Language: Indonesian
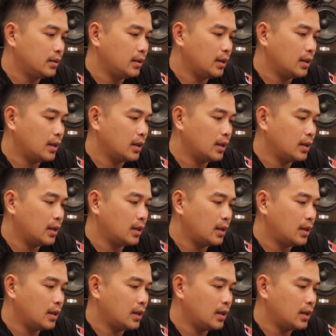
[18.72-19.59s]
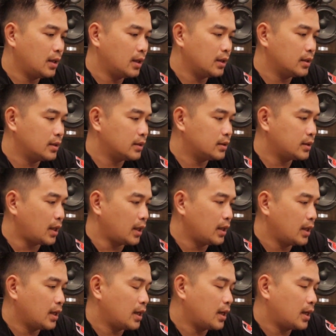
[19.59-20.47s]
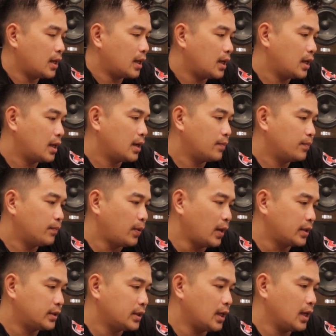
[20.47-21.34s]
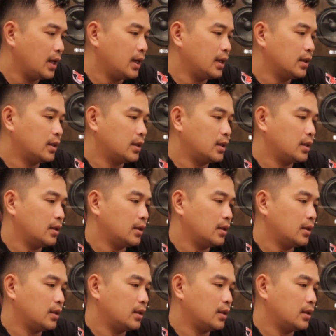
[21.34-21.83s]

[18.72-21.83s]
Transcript: yang uh, saya baca